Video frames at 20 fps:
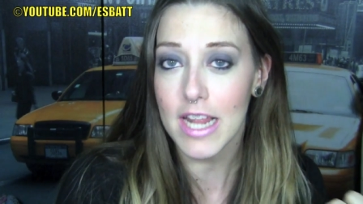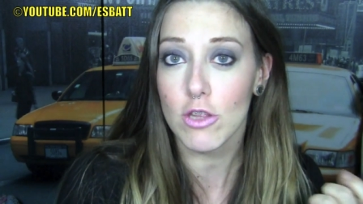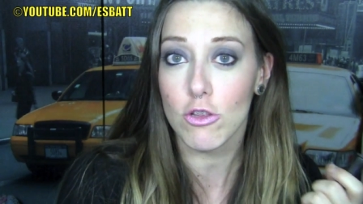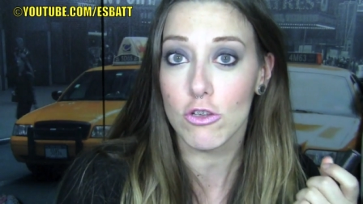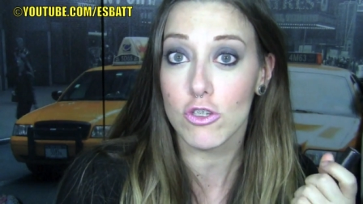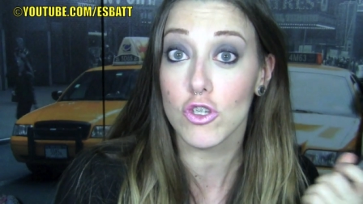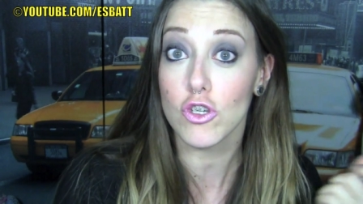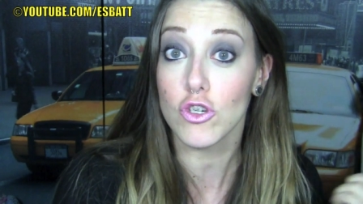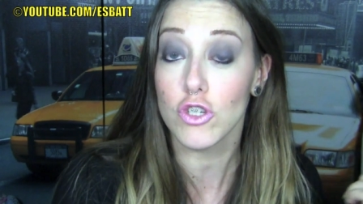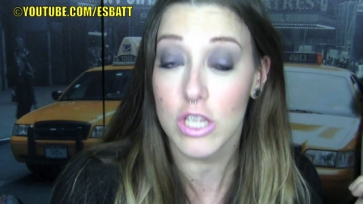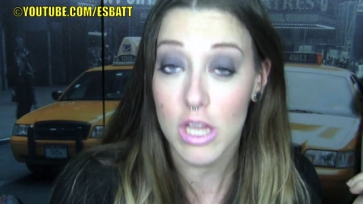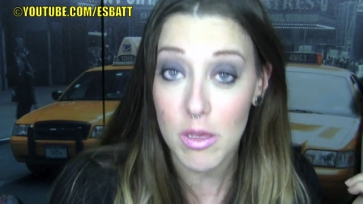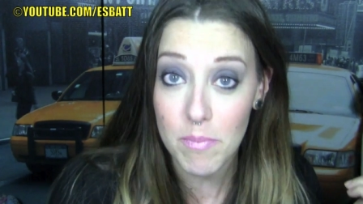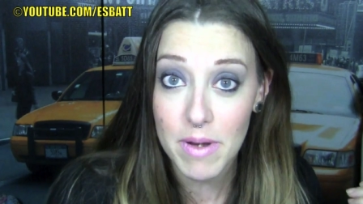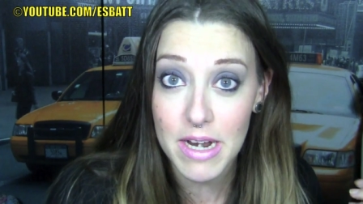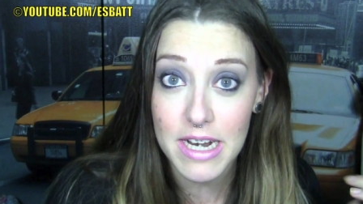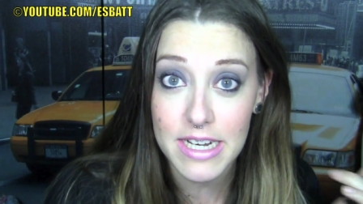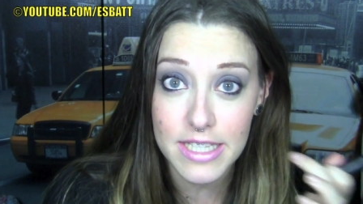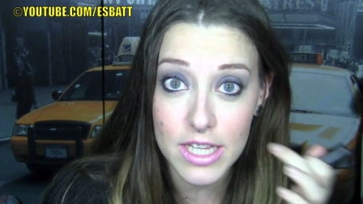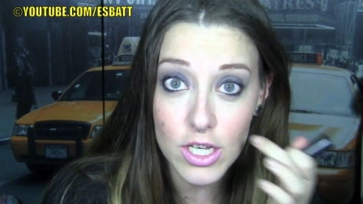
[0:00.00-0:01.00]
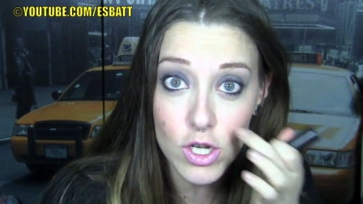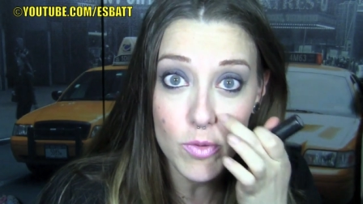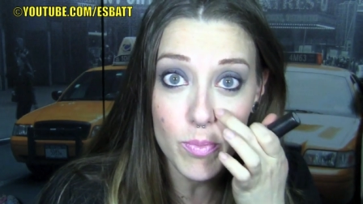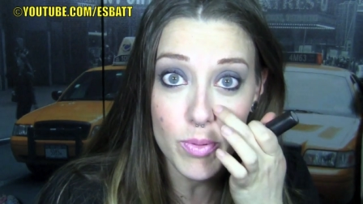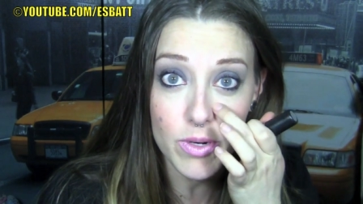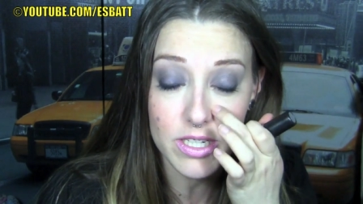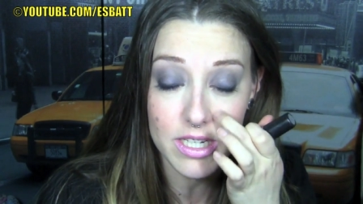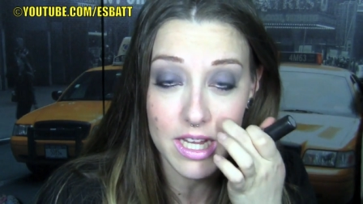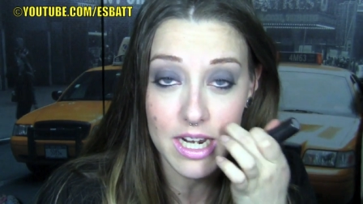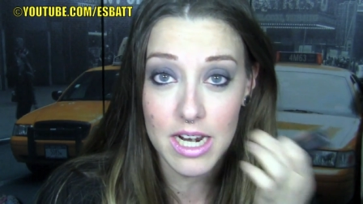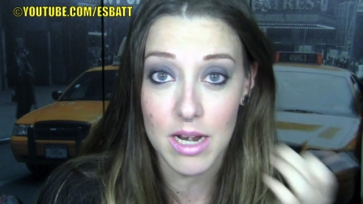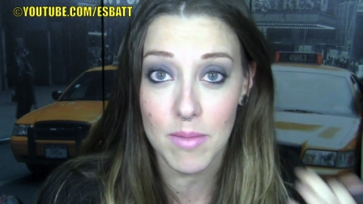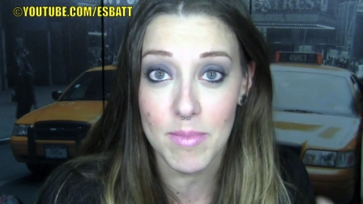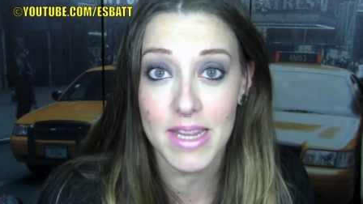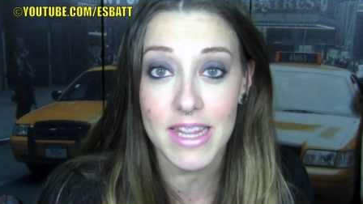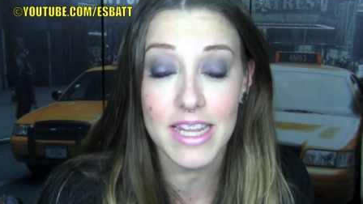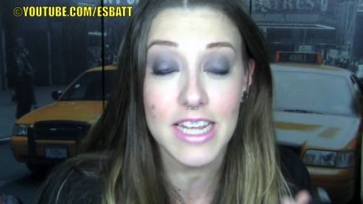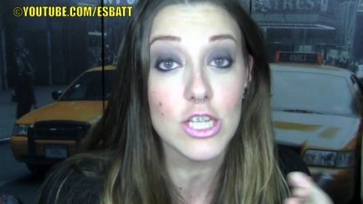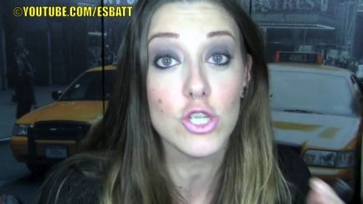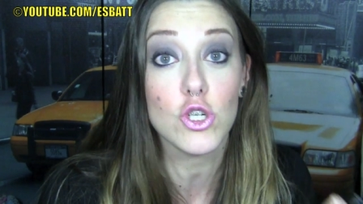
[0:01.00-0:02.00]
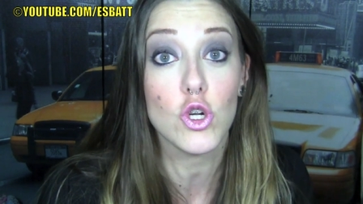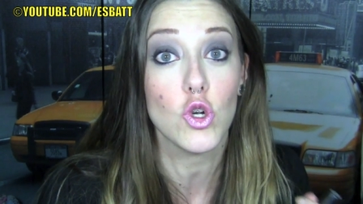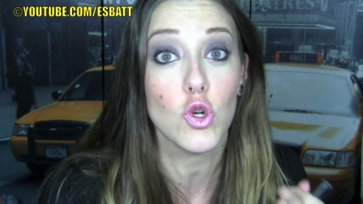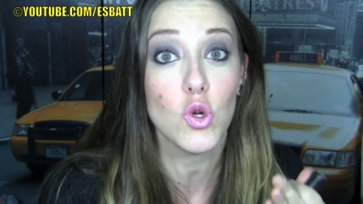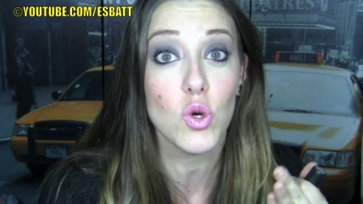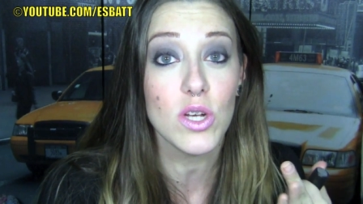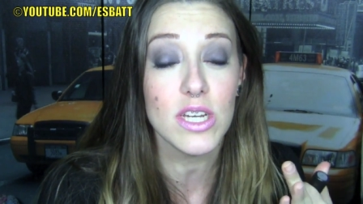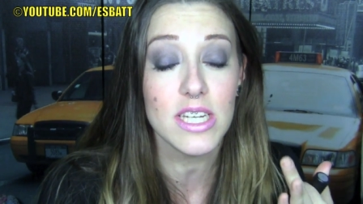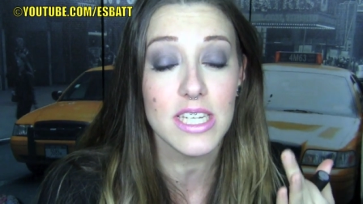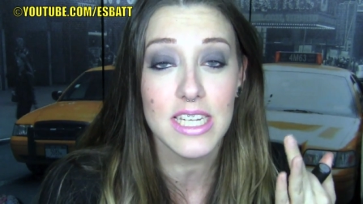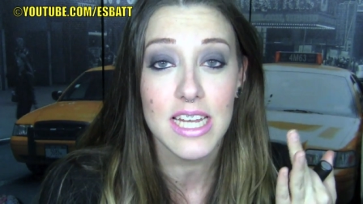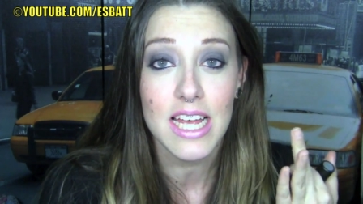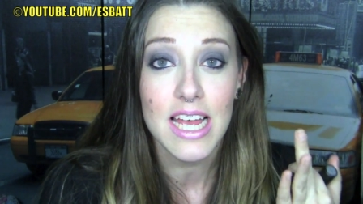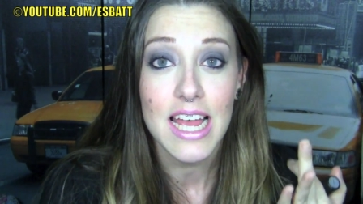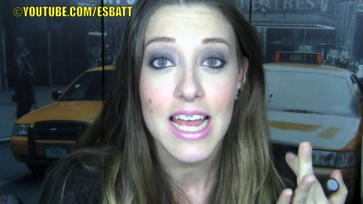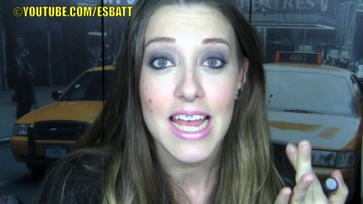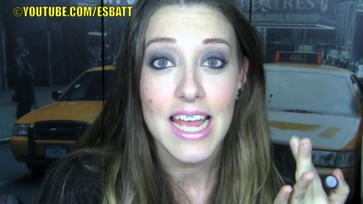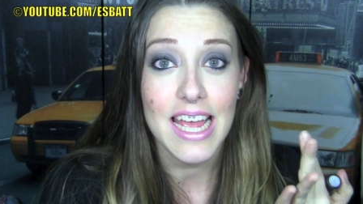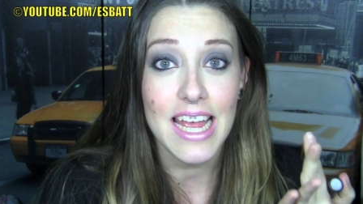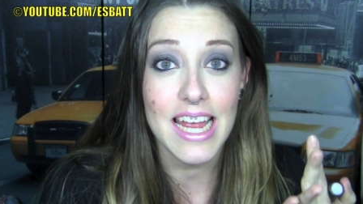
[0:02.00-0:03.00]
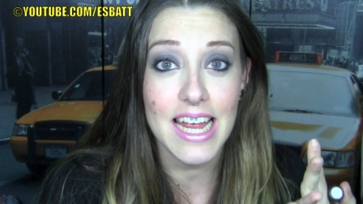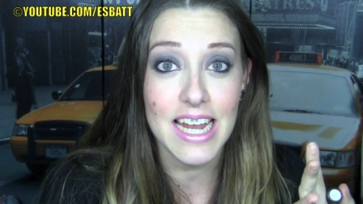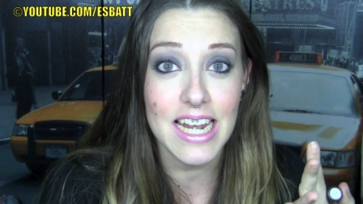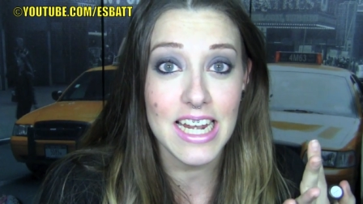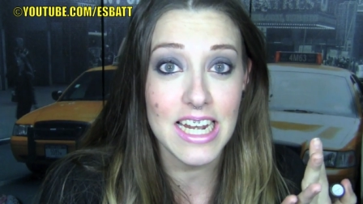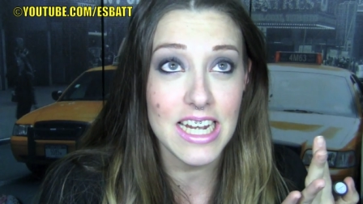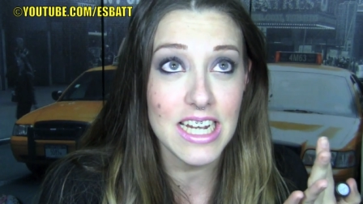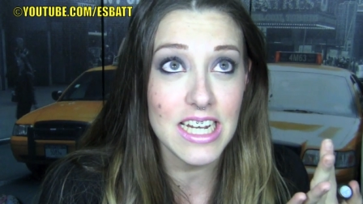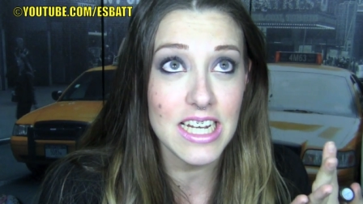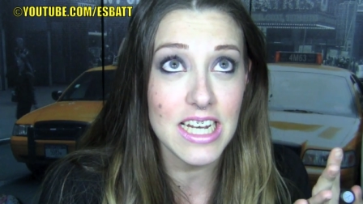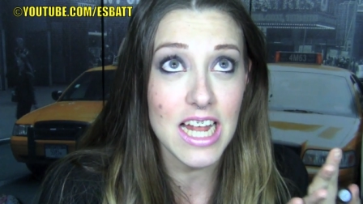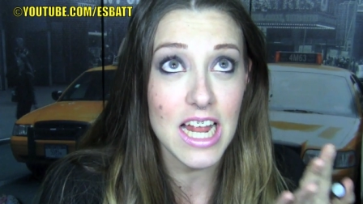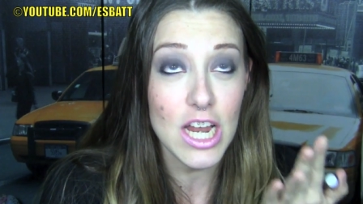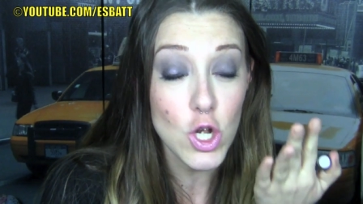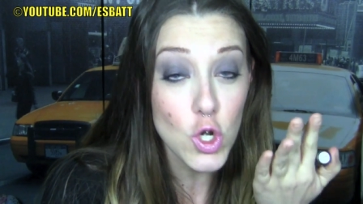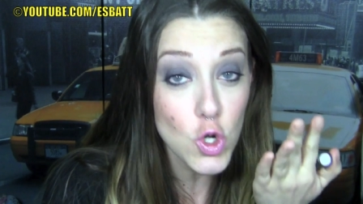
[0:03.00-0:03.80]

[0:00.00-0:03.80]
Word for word: Entonces yo siempre les digo pues que realmente eso no es el,